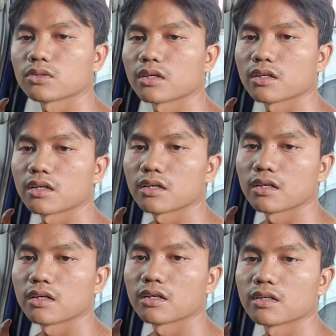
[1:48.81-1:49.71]
on ka
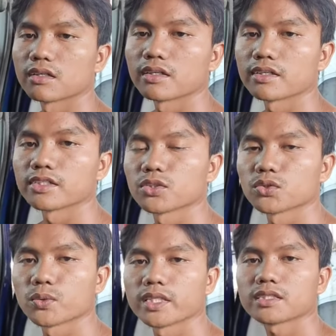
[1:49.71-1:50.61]
ng
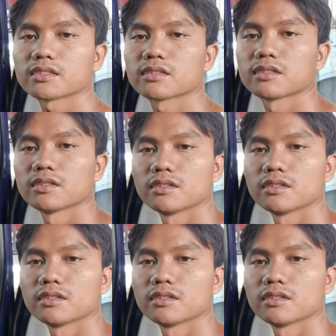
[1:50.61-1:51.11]
ignition switch